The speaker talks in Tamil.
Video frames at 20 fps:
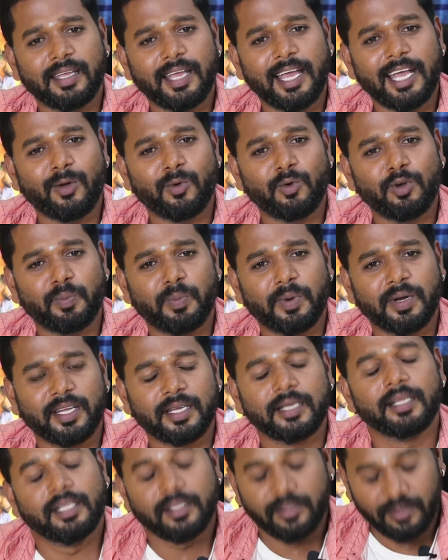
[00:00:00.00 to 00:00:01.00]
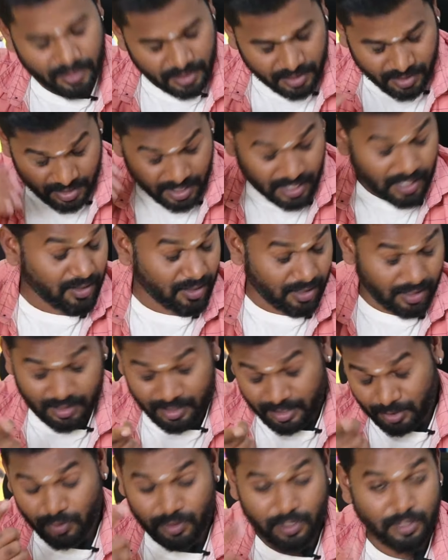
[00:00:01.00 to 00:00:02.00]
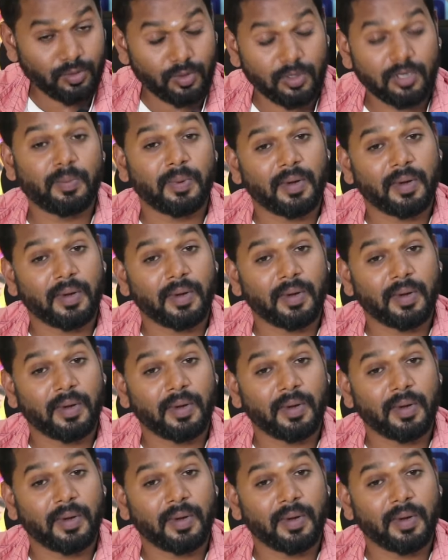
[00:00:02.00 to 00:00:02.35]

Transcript: ஏன் குண்டு பண்ணி சரி நீ அடுத்து என்ன சொல்கிற சொல்லு